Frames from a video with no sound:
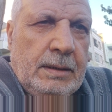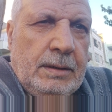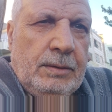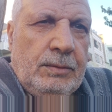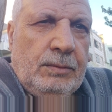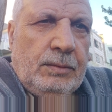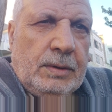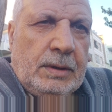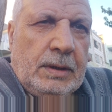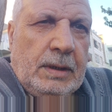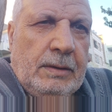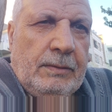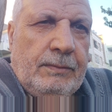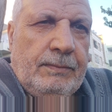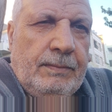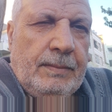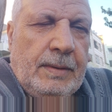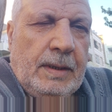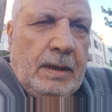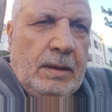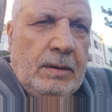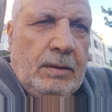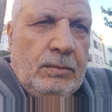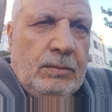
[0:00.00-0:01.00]
يضاف
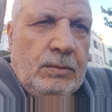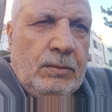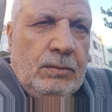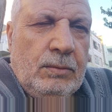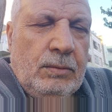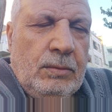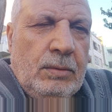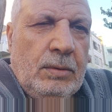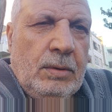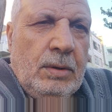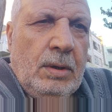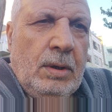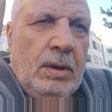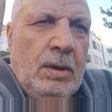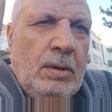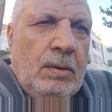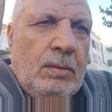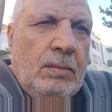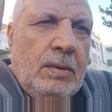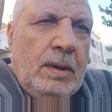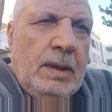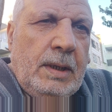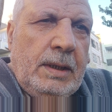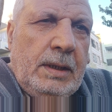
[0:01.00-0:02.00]
معه
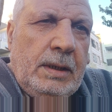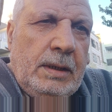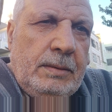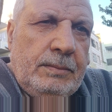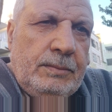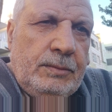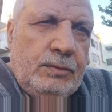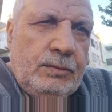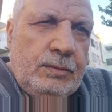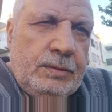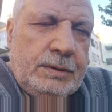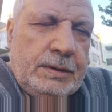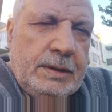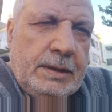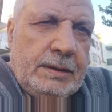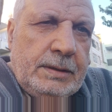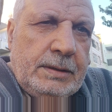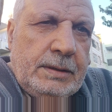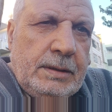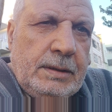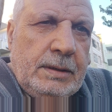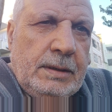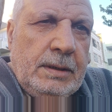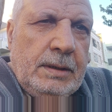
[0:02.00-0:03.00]
وإن لم يوجد
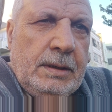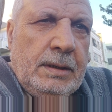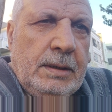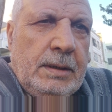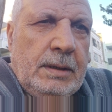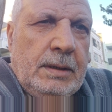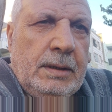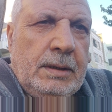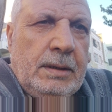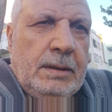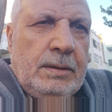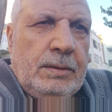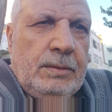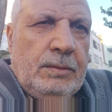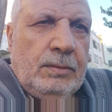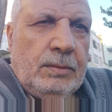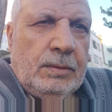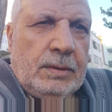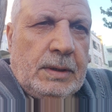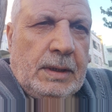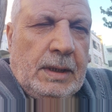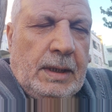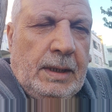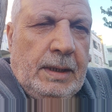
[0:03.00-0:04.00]

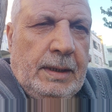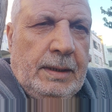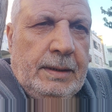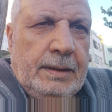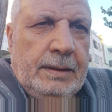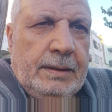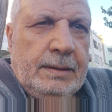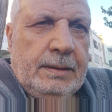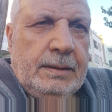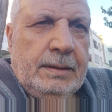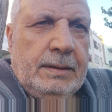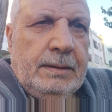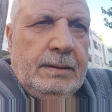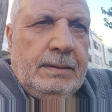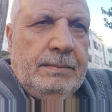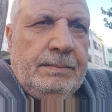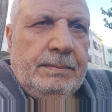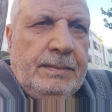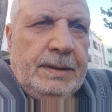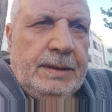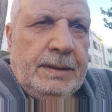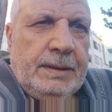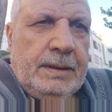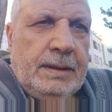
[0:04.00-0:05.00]
يوضع
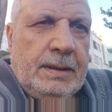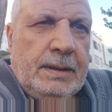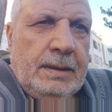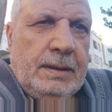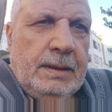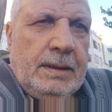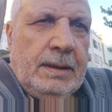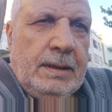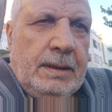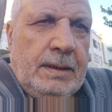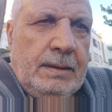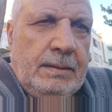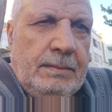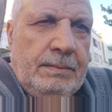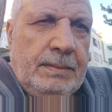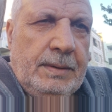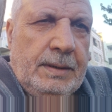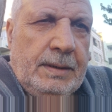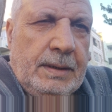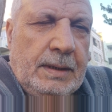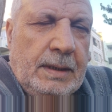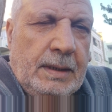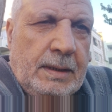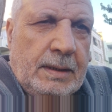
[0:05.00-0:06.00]
من
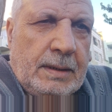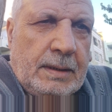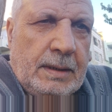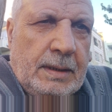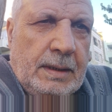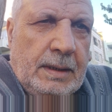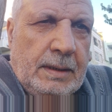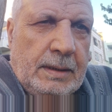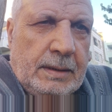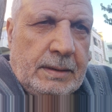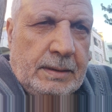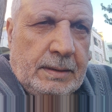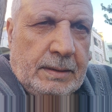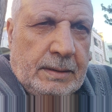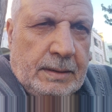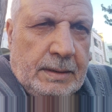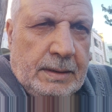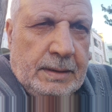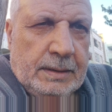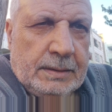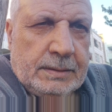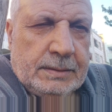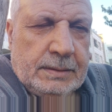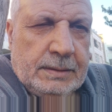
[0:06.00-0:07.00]
بذار
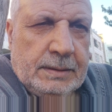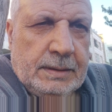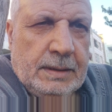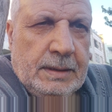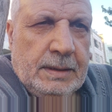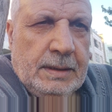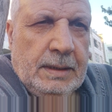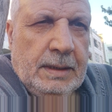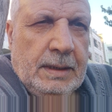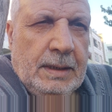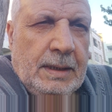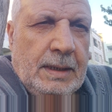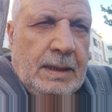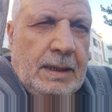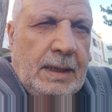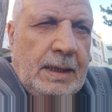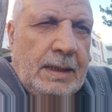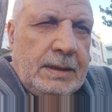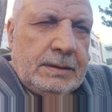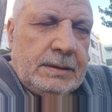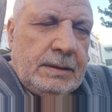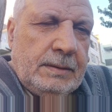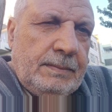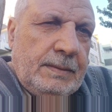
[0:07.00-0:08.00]
القريص
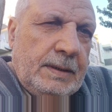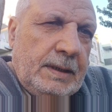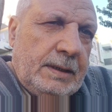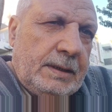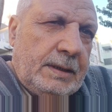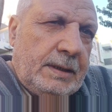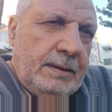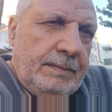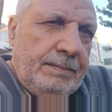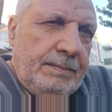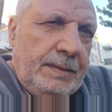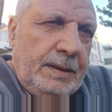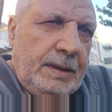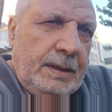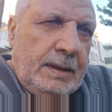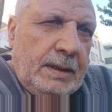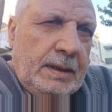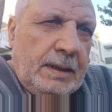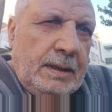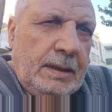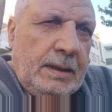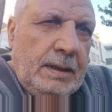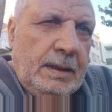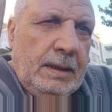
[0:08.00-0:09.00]
حسب
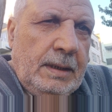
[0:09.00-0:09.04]
الكمية